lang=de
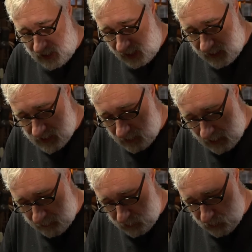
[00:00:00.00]
langsam
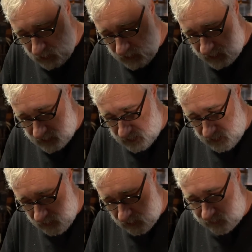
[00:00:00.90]
abkühlen
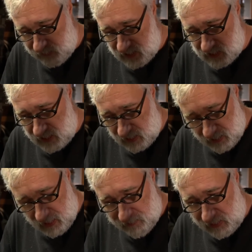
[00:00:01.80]
lassen und wenn sie dann
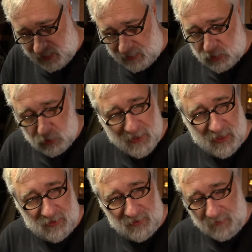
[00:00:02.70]
kalt waren, dann
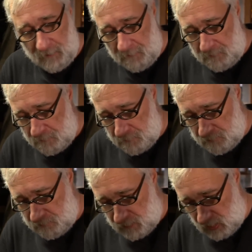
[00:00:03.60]
geschmiedet. Genau.
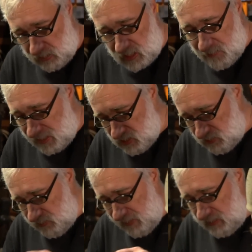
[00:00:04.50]
Ich die und das macht so
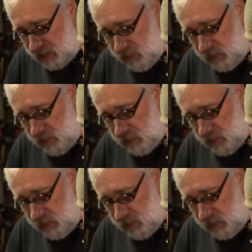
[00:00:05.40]
einen gewaltigen